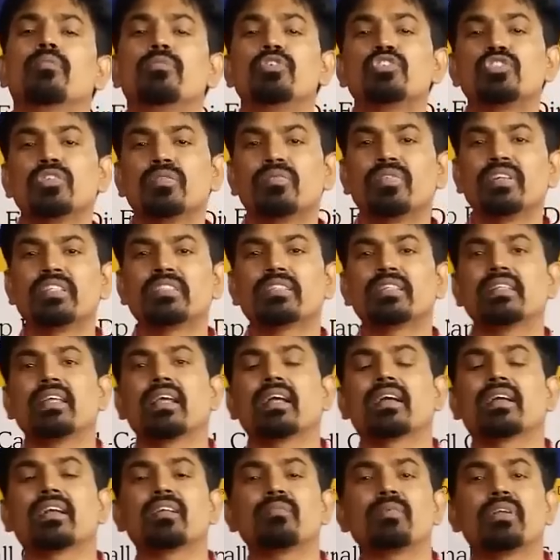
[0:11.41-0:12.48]
మ్యూచువల్ ఫండ్స్ని
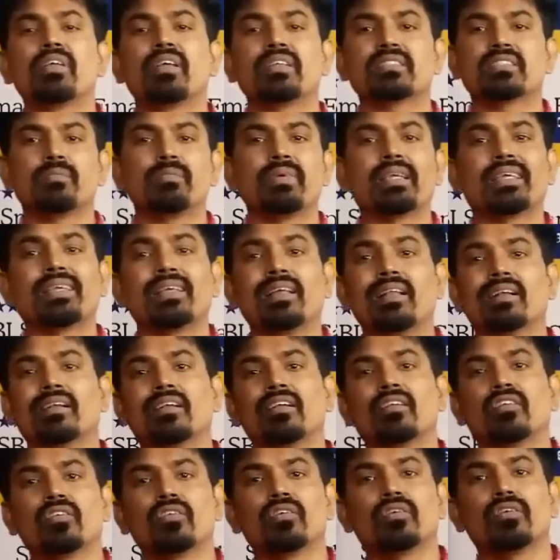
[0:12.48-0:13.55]
ఎక్కడ మనం ఎస్ఐపి
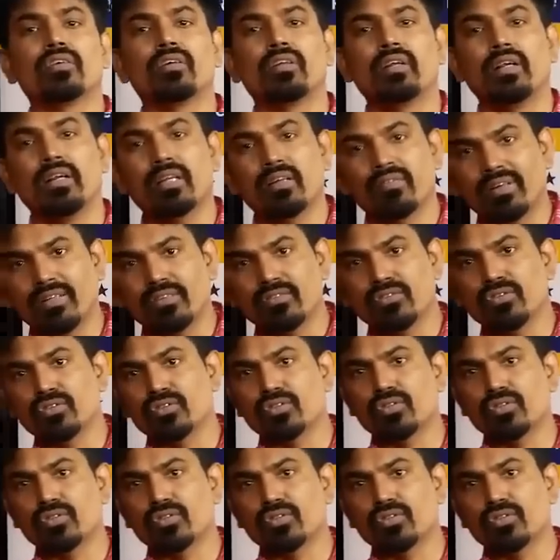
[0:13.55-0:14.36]
క్యాలిక్యులేటర్లో రేట్ ఆఫ్ రిటర్న్